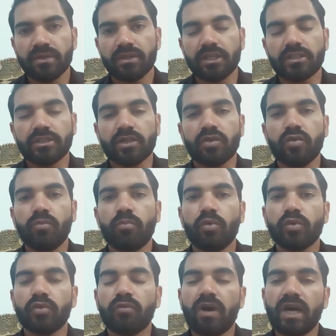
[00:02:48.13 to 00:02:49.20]
दर्शकों
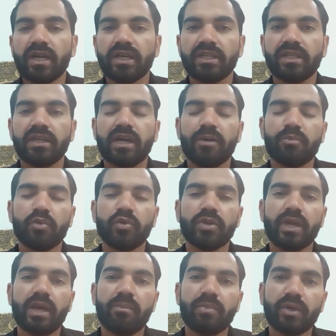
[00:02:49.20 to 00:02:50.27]
बुधवार के दिन आपको
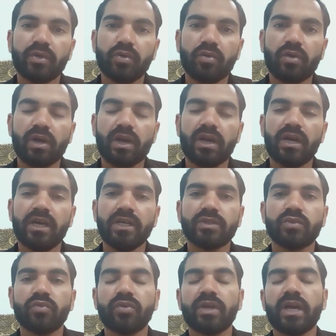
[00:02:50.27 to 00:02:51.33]
यह प्रयोग करना है
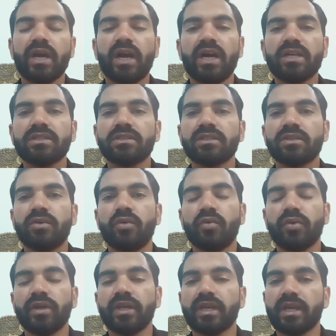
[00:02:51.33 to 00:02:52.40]
सूर्य अस्त
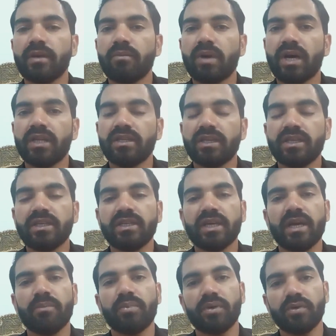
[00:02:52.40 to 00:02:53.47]
होने के बाद ही
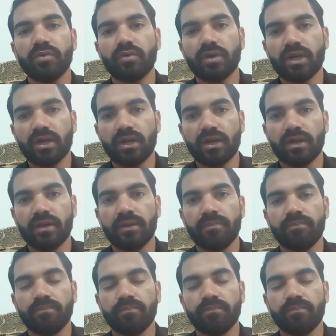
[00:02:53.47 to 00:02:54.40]
यह प्रयोग करना है